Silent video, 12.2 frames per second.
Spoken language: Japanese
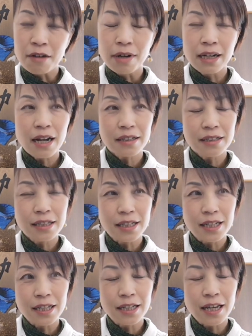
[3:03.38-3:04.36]
あ和楽
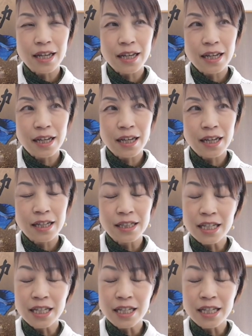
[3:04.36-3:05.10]
器、えー、